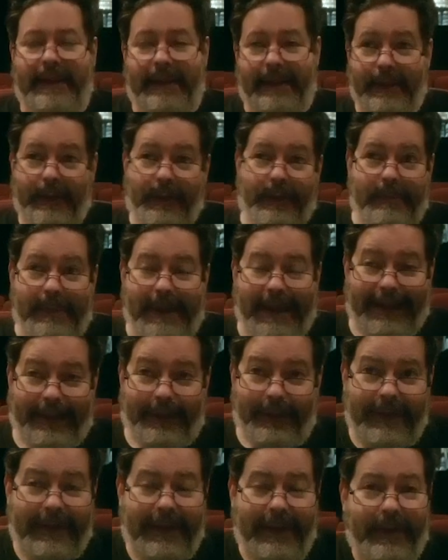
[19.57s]
Y hoy
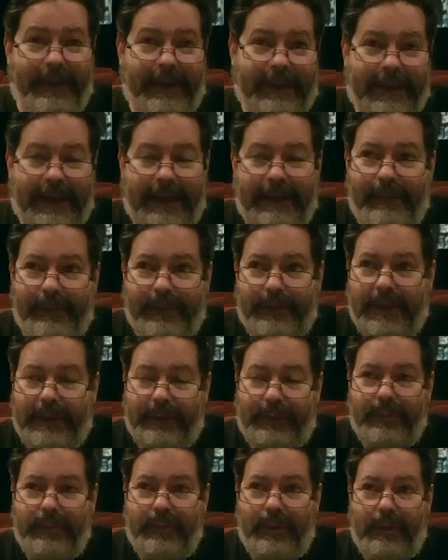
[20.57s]
miércoles lo que tenemos
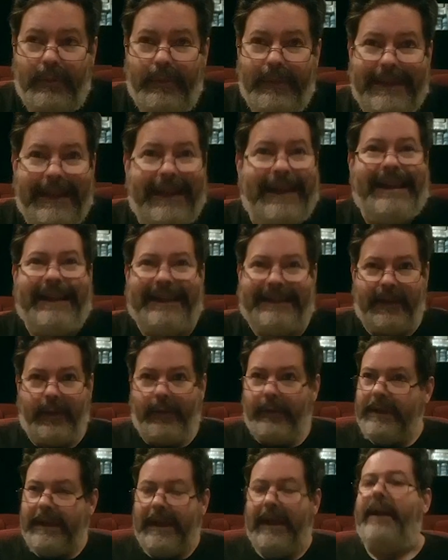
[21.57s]
es un documental
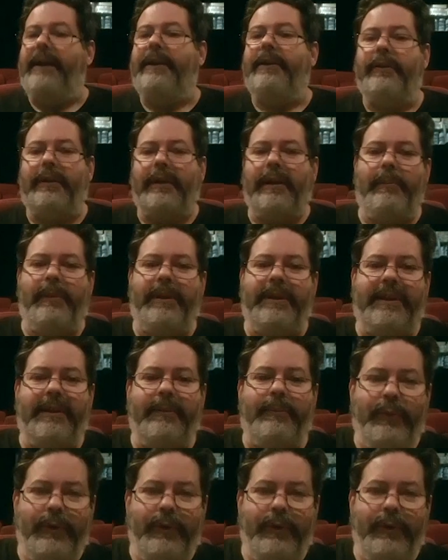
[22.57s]
extraordinario realmente,